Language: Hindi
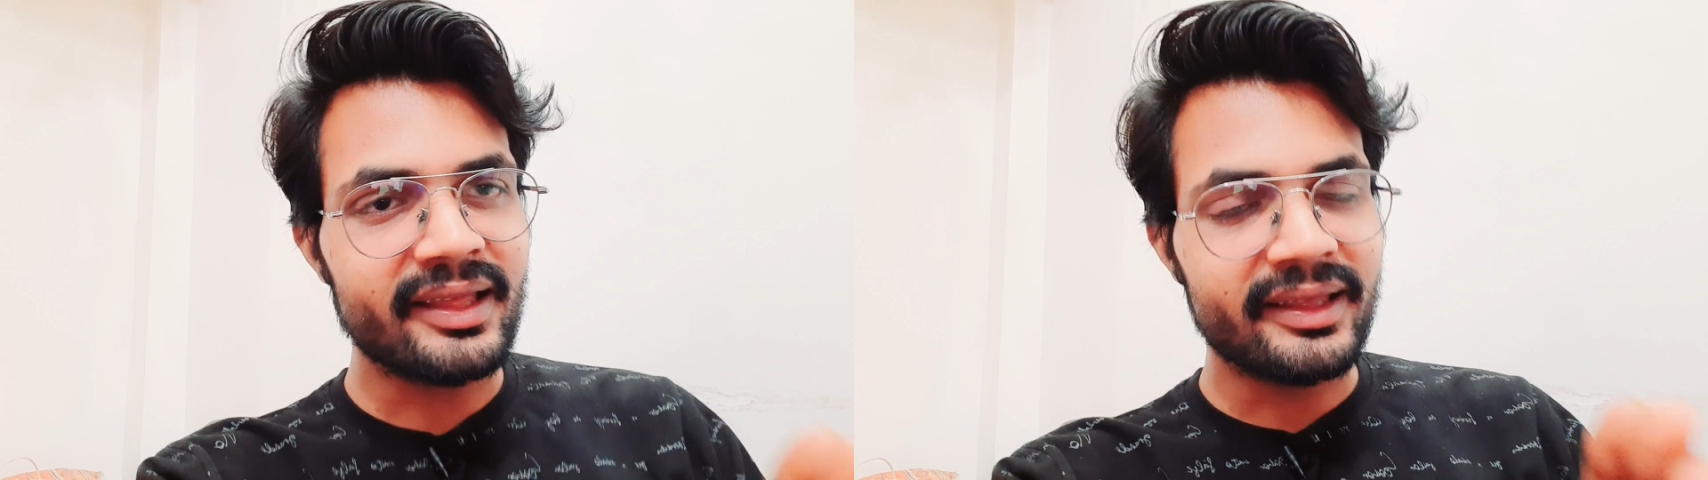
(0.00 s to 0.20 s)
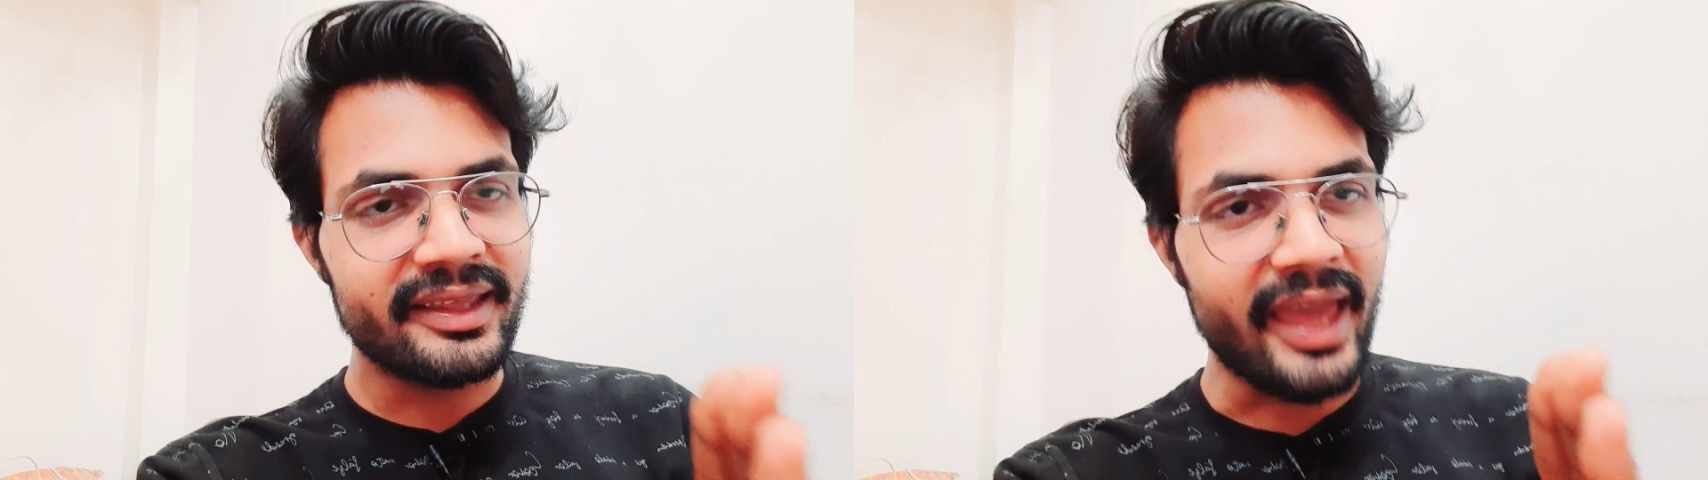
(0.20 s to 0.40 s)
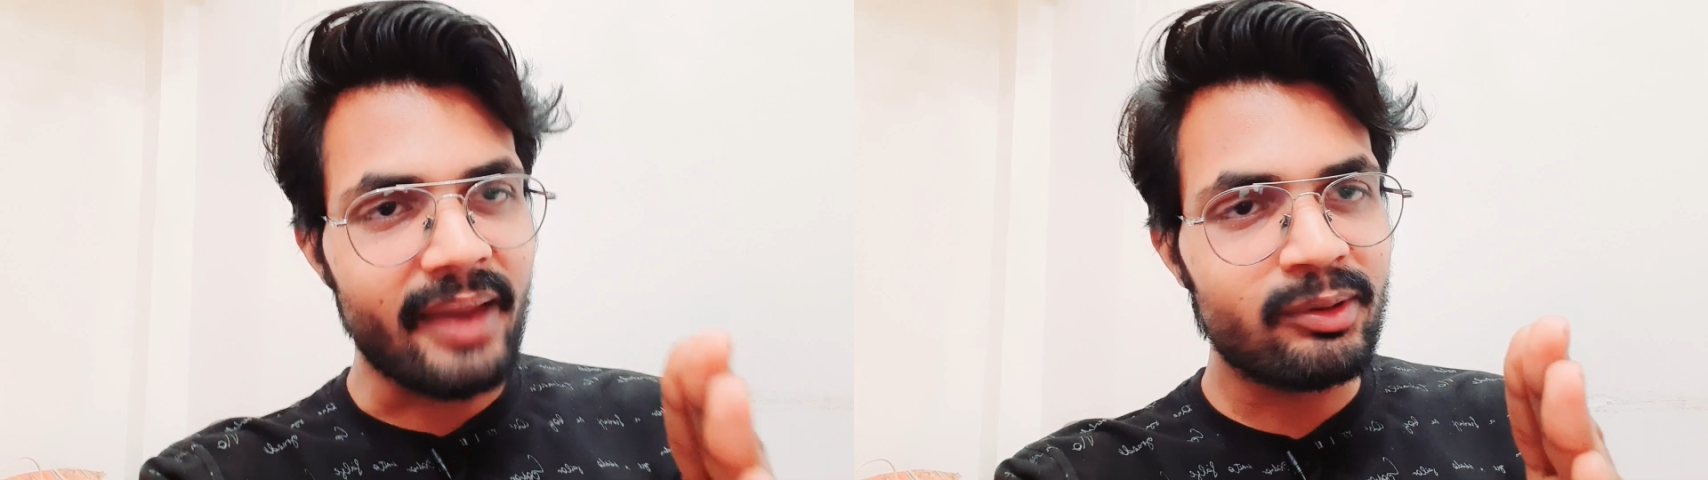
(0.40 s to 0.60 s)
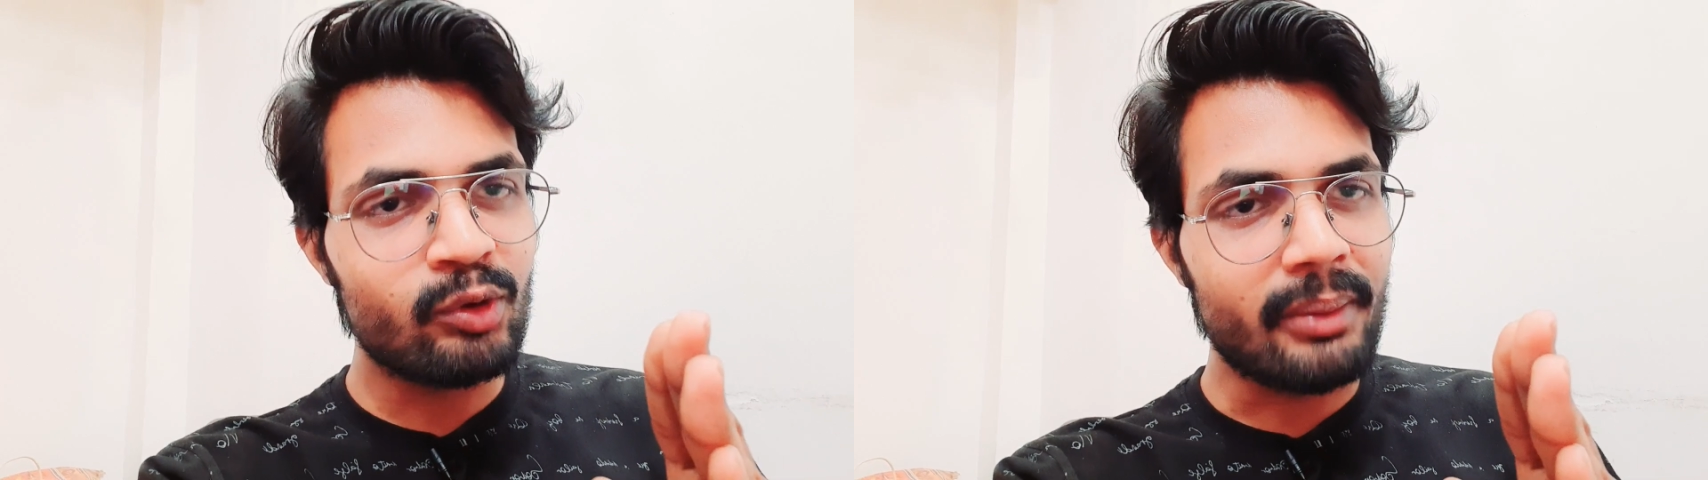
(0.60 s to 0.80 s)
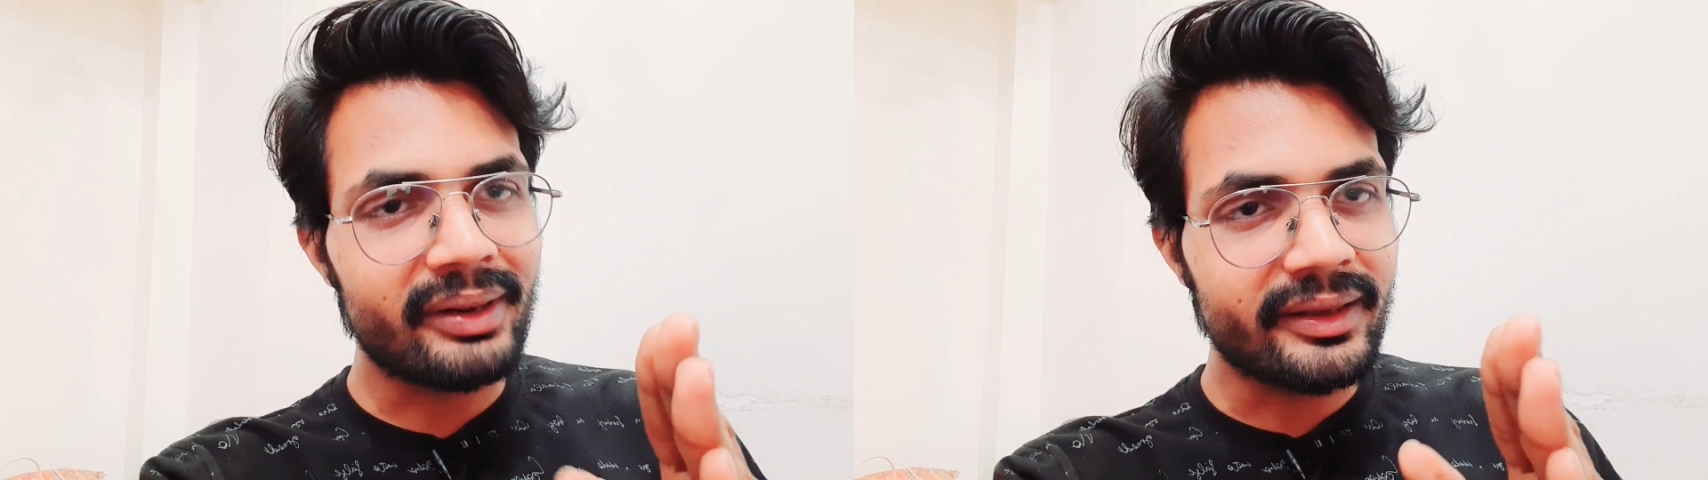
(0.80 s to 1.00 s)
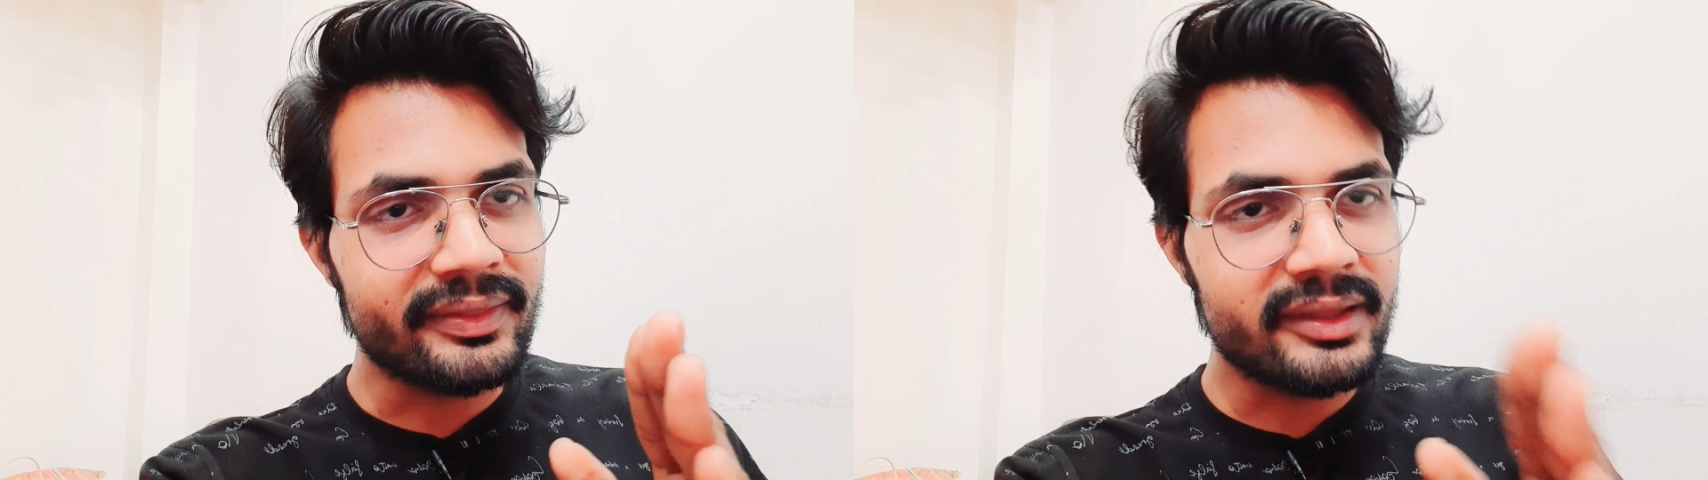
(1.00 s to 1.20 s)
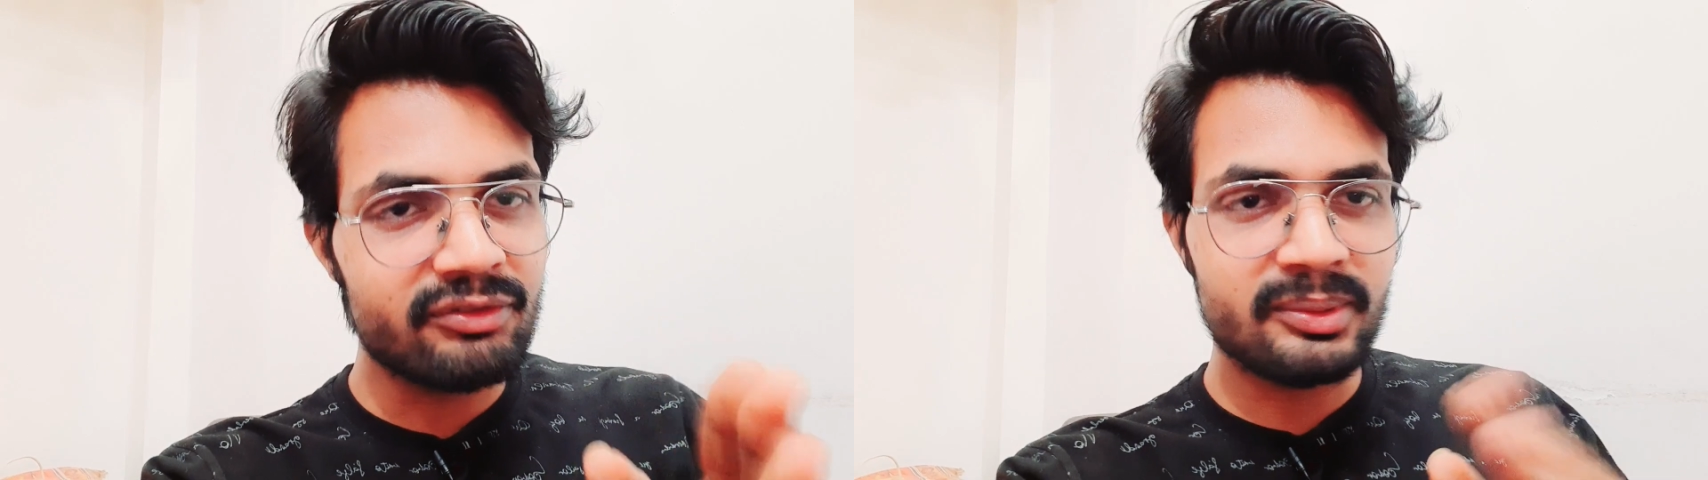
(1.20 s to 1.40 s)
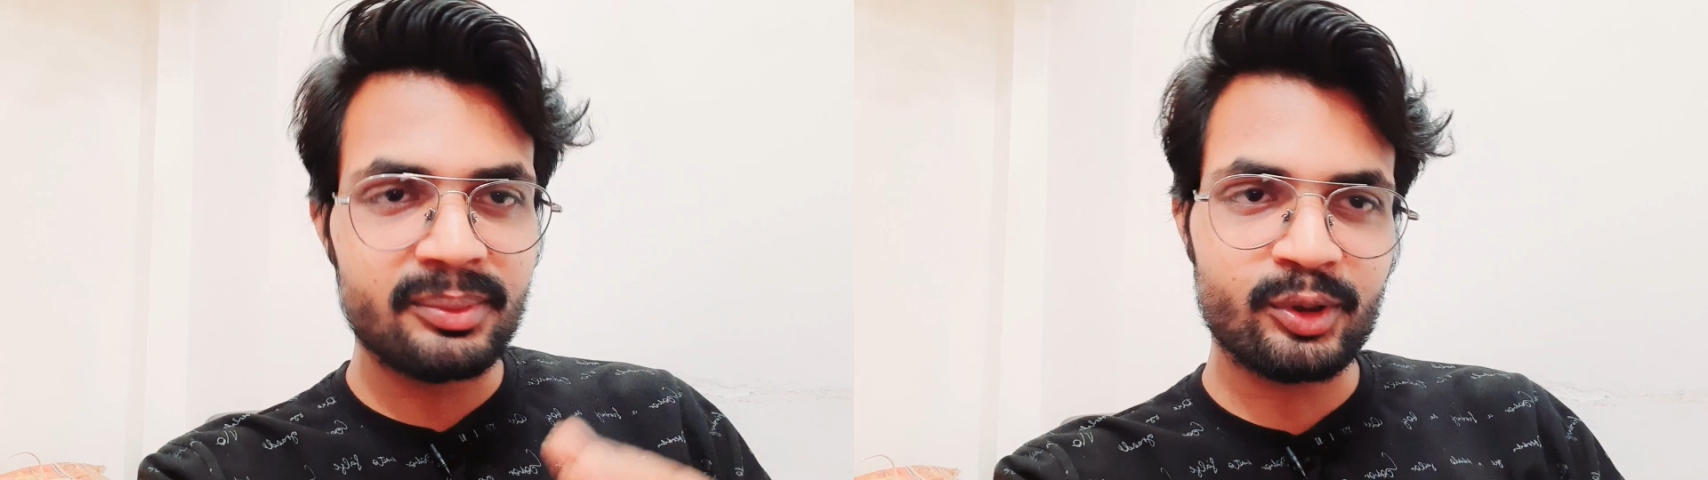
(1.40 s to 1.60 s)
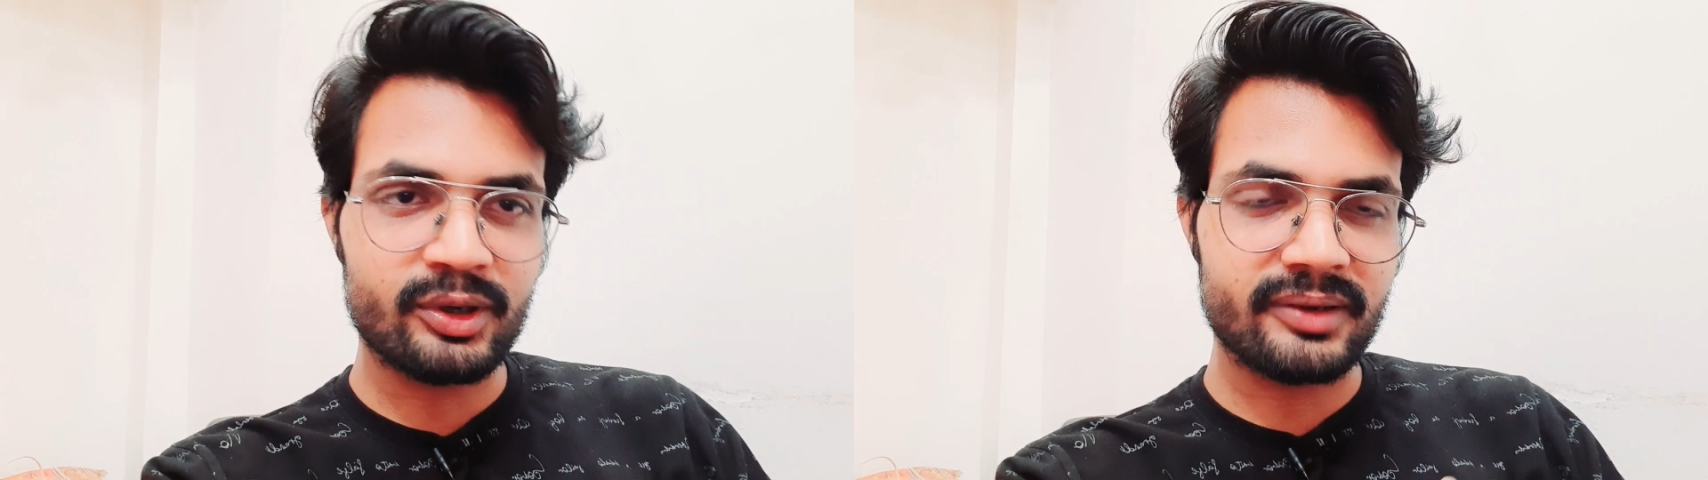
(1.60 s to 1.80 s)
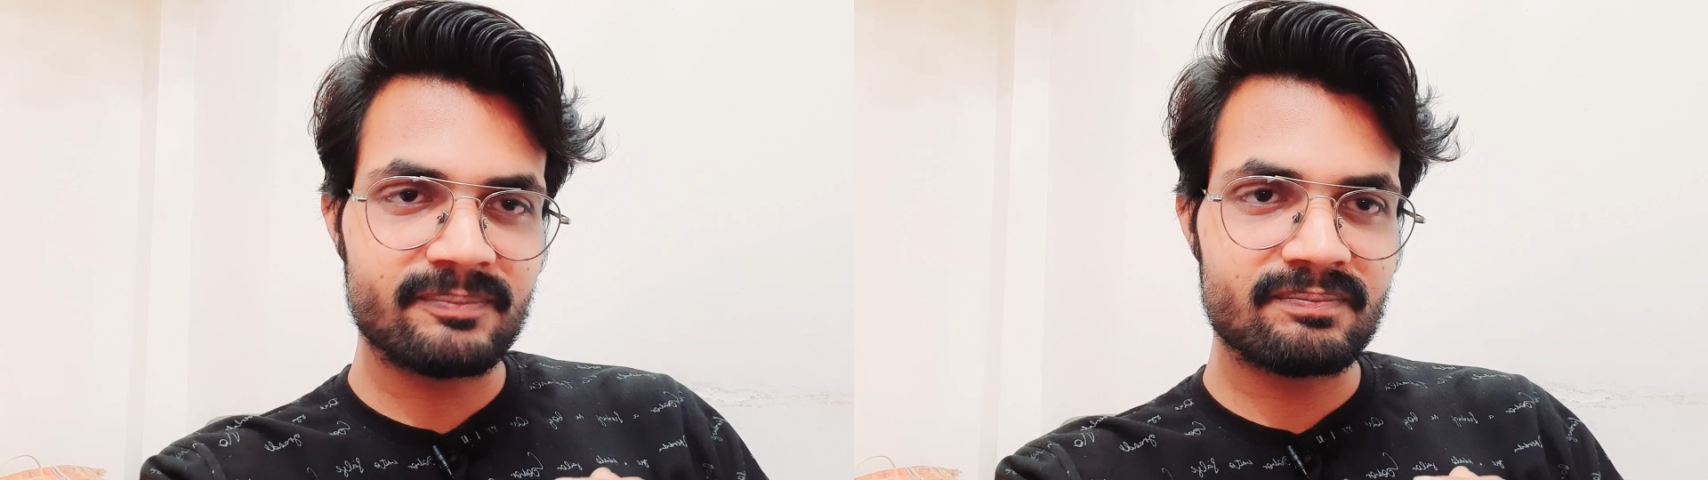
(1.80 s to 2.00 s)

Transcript: कि हैव यू एवर डन दिस बिफोर